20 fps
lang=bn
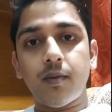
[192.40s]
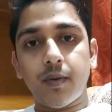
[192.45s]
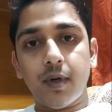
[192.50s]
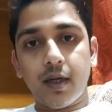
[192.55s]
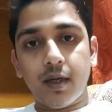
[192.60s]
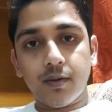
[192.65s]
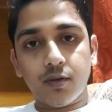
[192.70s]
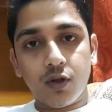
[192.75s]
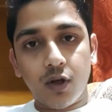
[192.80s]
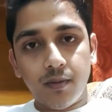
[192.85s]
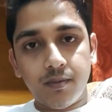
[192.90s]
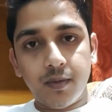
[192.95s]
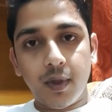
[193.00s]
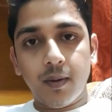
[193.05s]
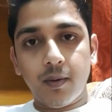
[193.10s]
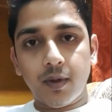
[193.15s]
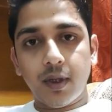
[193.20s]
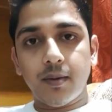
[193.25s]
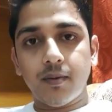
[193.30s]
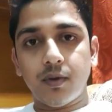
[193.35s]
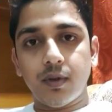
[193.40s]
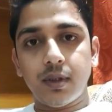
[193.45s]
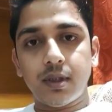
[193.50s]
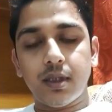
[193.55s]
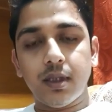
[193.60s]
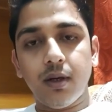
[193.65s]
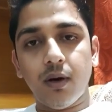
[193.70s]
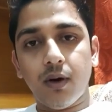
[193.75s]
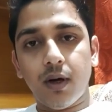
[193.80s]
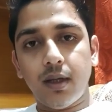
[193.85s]
এটা সম্ভাবনা
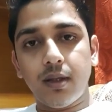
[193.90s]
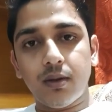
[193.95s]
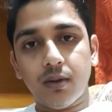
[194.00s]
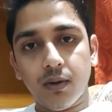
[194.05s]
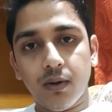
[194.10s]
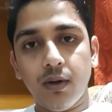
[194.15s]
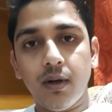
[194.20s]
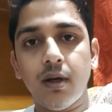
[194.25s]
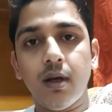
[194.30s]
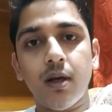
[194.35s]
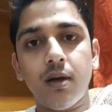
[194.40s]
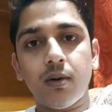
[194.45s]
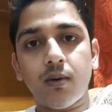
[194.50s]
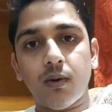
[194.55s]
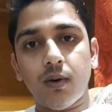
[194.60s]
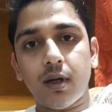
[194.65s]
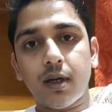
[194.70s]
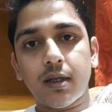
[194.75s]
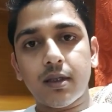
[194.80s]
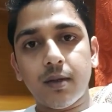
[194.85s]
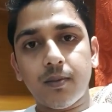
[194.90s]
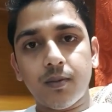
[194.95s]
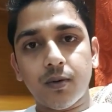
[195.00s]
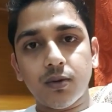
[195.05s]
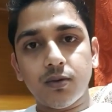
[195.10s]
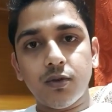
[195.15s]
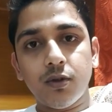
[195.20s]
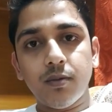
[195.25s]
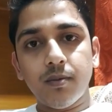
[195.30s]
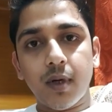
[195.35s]
বলছি হয়তো কলকাতার
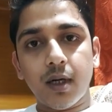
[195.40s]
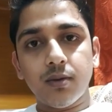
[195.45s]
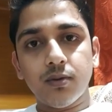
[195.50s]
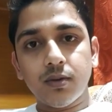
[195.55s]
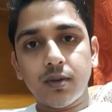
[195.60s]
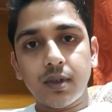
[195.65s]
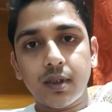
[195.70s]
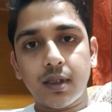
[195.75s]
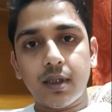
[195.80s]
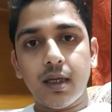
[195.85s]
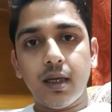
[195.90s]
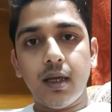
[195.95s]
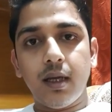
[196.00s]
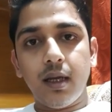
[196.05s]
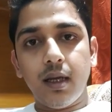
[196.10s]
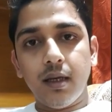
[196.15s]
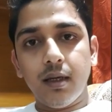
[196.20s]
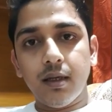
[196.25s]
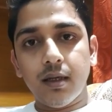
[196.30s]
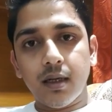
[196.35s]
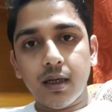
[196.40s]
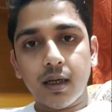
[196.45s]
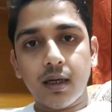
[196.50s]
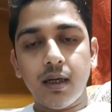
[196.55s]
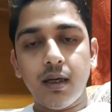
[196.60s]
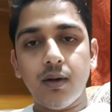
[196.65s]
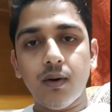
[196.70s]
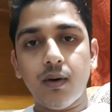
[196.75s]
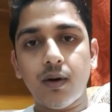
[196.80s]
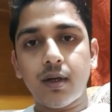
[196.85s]
প্রচুর মানুষকে
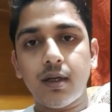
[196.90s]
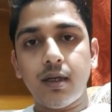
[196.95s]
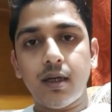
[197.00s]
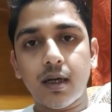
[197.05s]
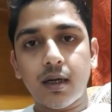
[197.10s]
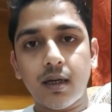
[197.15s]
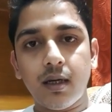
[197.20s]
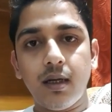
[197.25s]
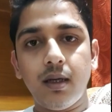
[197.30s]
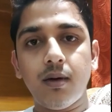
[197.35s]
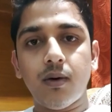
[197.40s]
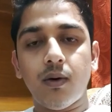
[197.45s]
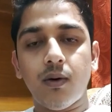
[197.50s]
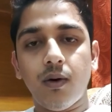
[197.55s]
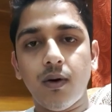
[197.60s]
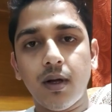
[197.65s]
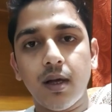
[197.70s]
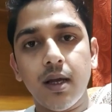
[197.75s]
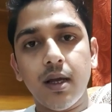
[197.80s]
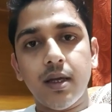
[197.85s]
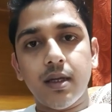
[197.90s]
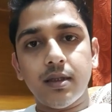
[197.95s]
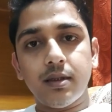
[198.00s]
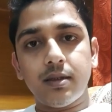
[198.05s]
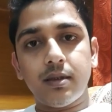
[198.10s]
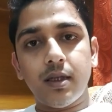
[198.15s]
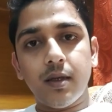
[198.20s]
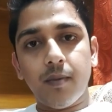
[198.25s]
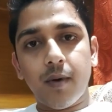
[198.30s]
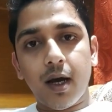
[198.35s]
ইনডিরেক্টলি হোক ডিরেক্টলি হোক
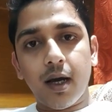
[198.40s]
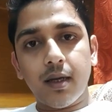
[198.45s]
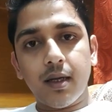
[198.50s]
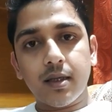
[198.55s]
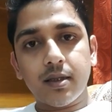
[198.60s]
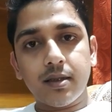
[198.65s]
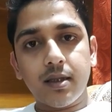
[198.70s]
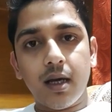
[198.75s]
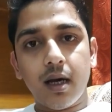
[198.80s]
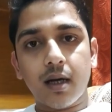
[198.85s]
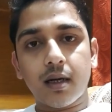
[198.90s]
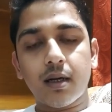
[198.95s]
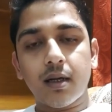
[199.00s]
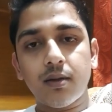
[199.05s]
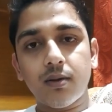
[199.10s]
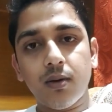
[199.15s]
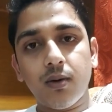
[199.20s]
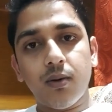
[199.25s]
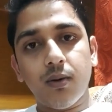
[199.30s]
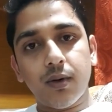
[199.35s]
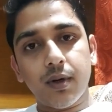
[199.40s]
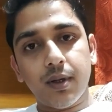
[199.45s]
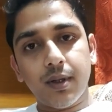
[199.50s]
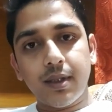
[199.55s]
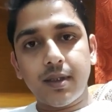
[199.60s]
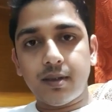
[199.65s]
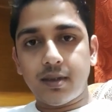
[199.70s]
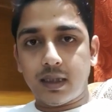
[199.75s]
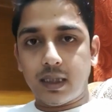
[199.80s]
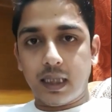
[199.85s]
যে ভাইরাসে আক্রান্ত
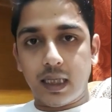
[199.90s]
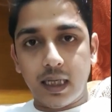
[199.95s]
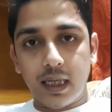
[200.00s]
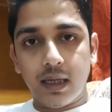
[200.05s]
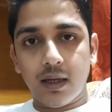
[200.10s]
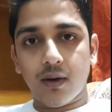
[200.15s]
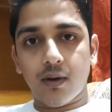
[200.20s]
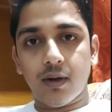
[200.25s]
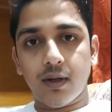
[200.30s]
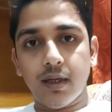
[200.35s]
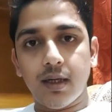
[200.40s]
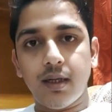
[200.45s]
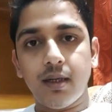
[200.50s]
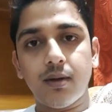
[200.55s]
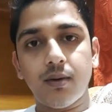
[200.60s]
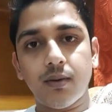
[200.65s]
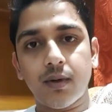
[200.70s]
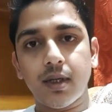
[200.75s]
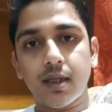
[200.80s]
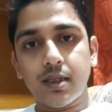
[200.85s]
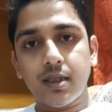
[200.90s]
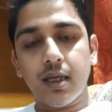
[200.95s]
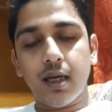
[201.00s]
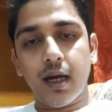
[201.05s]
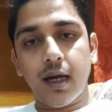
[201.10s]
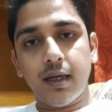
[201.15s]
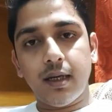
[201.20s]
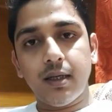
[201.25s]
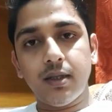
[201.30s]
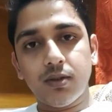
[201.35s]
করেছে অলরেডি করেছে
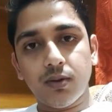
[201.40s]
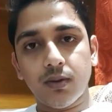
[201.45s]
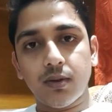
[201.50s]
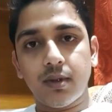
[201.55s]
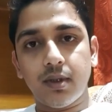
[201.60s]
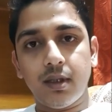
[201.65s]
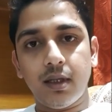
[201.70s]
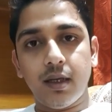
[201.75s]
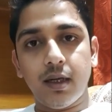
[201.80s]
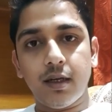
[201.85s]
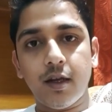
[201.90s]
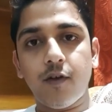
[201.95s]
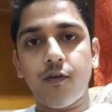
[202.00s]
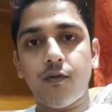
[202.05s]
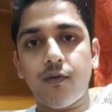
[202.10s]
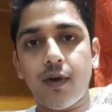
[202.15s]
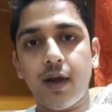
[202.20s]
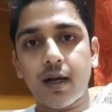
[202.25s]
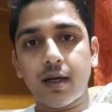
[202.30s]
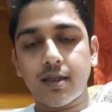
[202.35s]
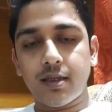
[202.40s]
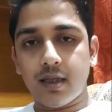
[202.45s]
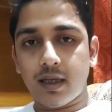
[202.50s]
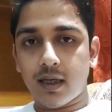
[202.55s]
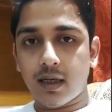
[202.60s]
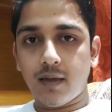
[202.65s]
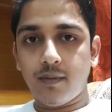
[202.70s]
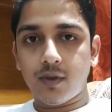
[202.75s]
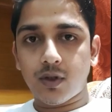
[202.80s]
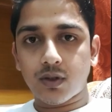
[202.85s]
এটাই সত্যি এটাই ফ্যাক্ট
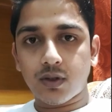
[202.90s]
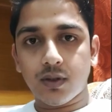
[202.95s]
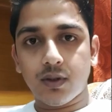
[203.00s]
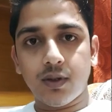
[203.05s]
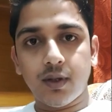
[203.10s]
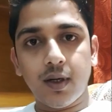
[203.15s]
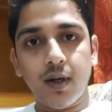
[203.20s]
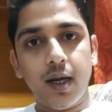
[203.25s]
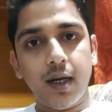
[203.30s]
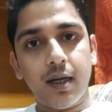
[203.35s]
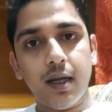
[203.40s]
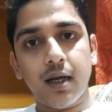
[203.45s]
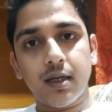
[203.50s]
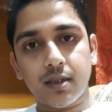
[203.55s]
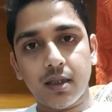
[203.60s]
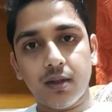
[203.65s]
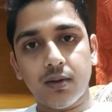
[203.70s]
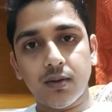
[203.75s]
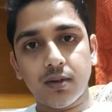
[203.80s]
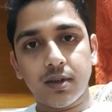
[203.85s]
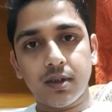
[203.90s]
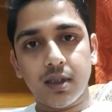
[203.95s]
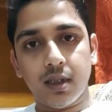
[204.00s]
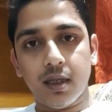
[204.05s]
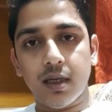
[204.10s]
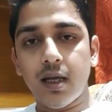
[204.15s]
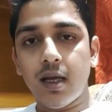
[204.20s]
যেখানে বিশেষজ্ঞরা এটা আশা করছে